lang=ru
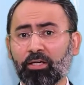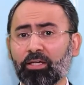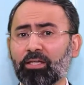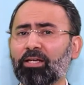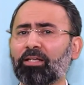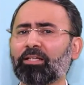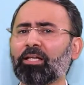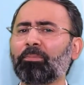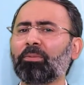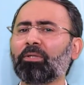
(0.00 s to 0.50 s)
И
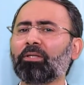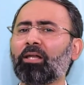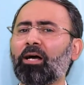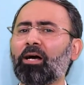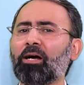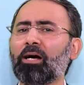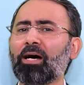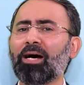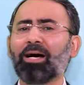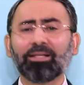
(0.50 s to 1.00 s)
она
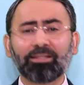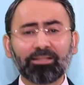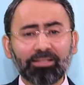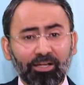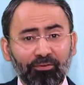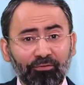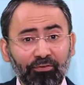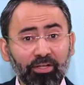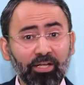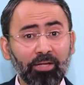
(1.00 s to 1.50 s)
была
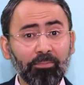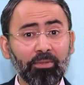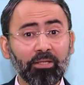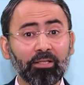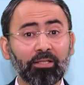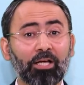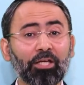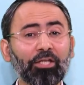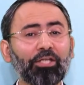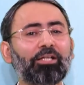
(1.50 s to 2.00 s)

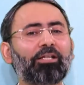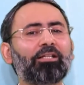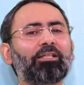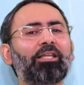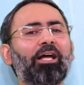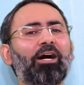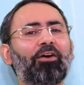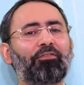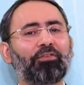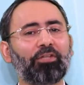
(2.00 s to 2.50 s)
одновременно и
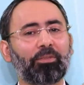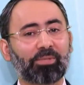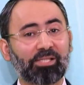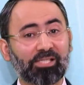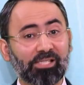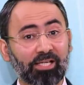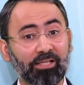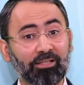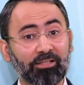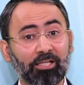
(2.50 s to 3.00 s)
главным
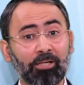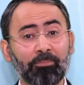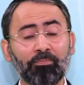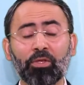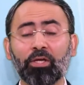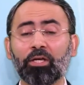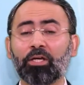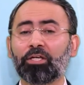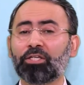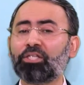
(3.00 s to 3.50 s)
центром
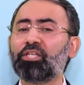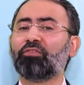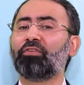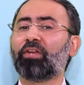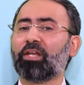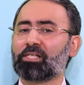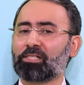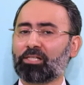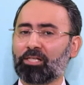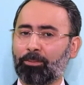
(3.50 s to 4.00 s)

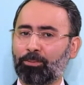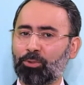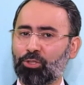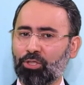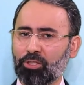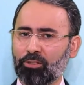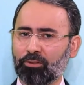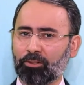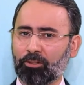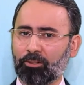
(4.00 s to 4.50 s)
еврейской
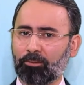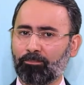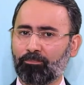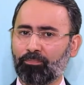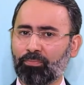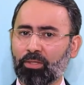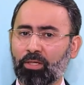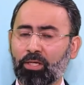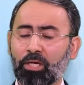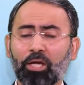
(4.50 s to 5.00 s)
общины.
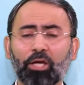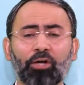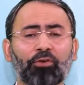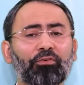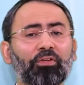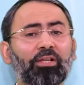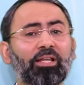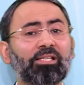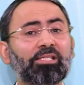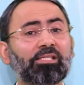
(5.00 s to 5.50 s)

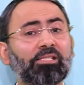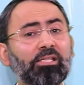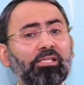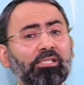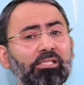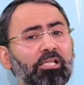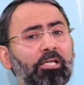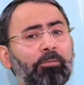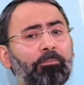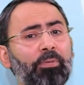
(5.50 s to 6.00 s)

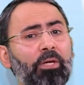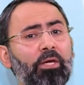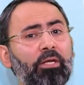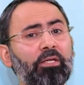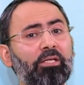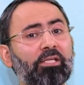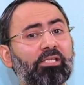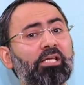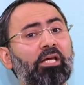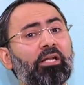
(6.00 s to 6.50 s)
Властитель
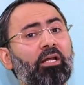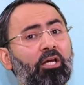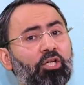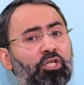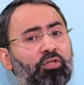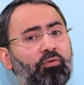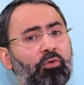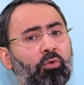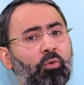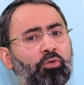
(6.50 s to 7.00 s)
империи царь
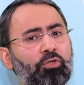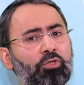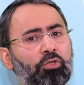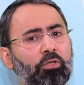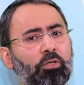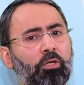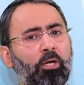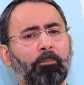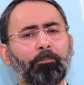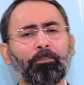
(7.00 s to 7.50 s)
Хашвирош
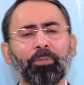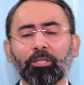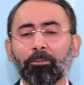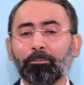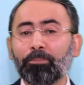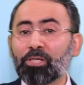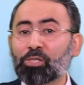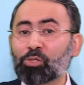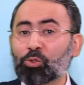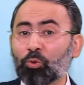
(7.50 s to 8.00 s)
был
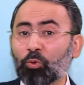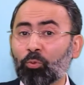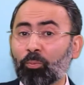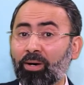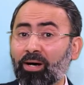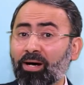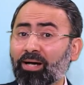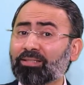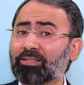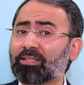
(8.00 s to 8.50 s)
без
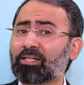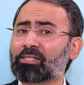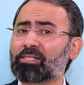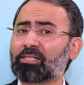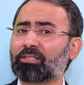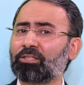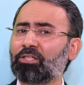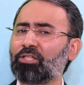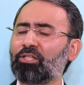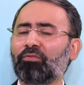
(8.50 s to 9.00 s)
ума от
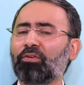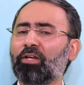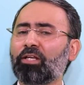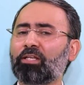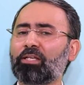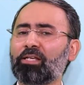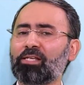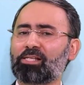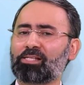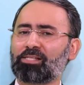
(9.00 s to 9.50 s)
красоты
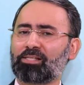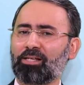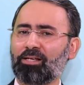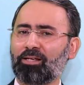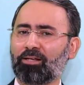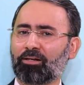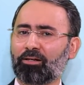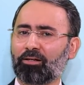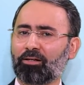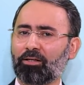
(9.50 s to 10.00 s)
еврейки
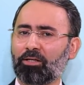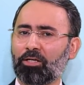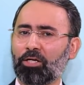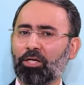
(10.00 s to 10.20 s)
Эстер –